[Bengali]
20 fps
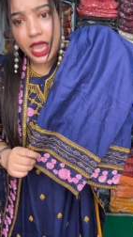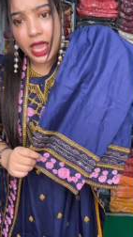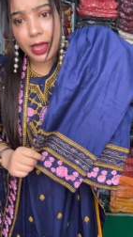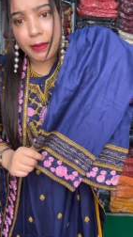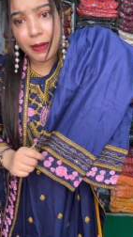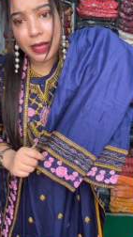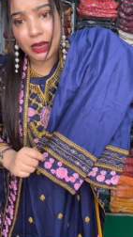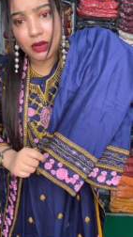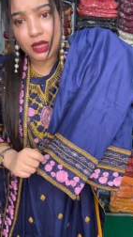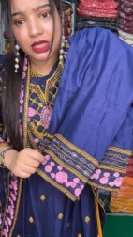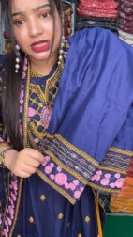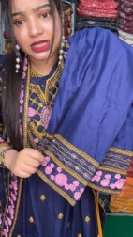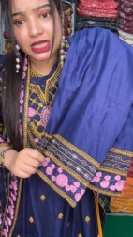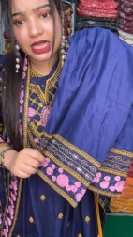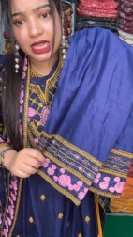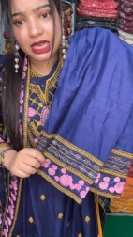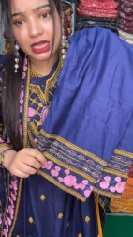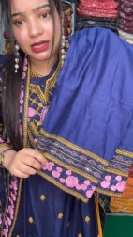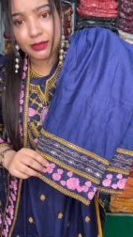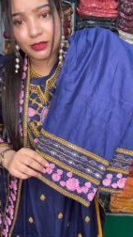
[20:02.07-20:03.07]
হ্যাঁ ভালো
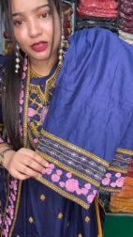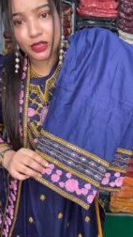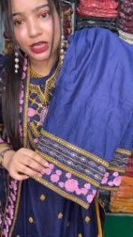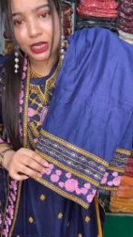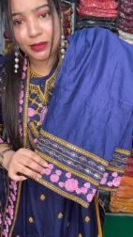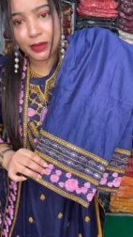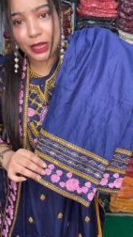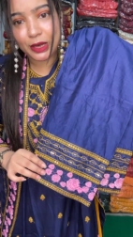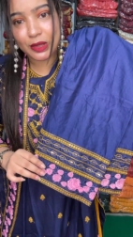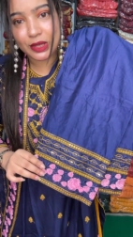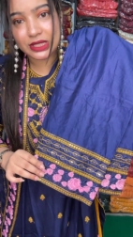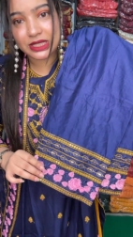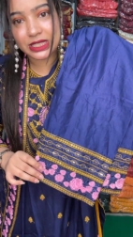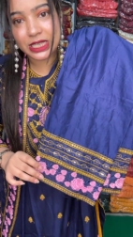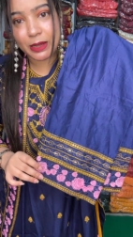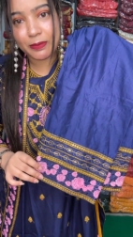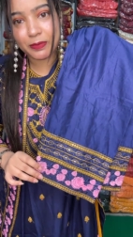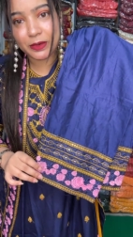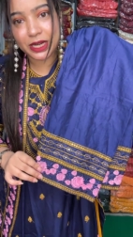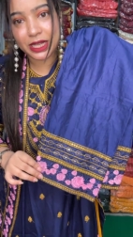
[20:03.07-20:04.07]
আছি আলহামদুলিল্লাহ ভালো
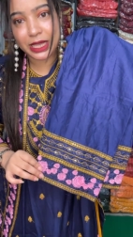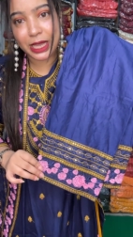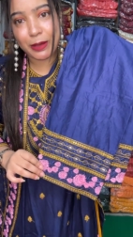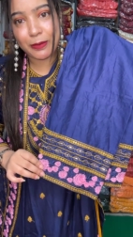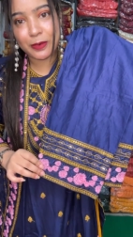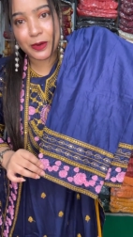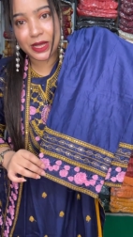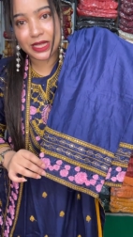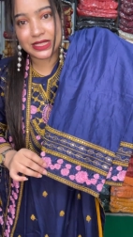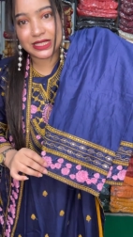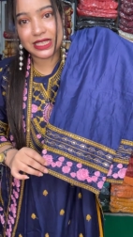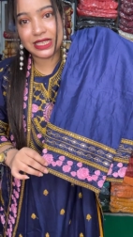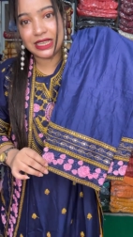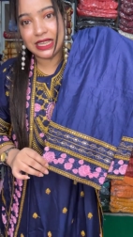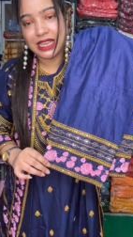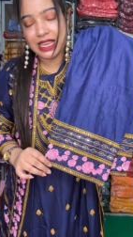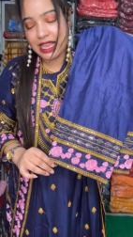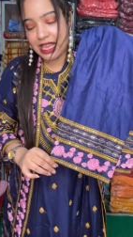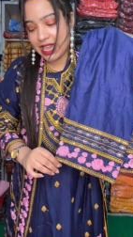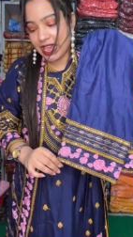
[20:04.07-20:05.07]
আছি আপনারা কেমন আছেন
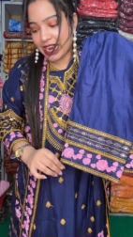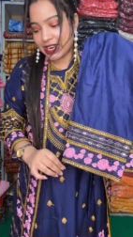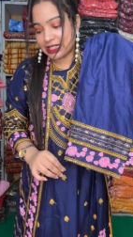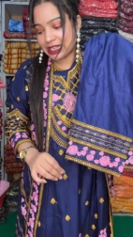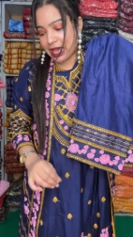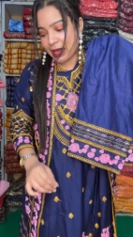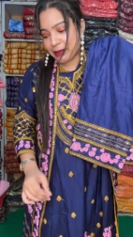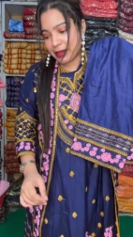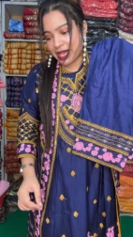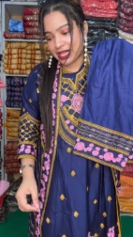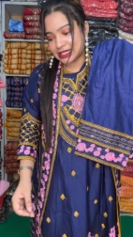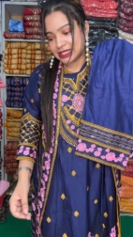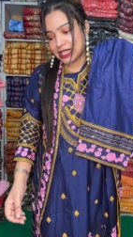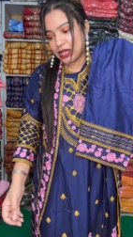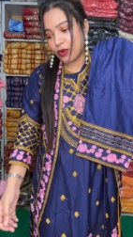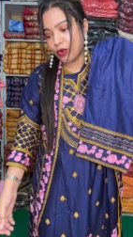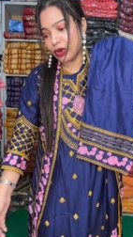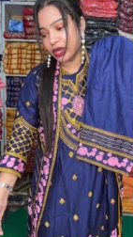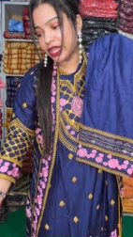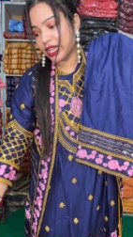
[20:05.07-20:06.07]
আমি
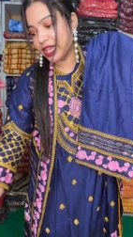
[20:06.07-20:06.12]
আজকে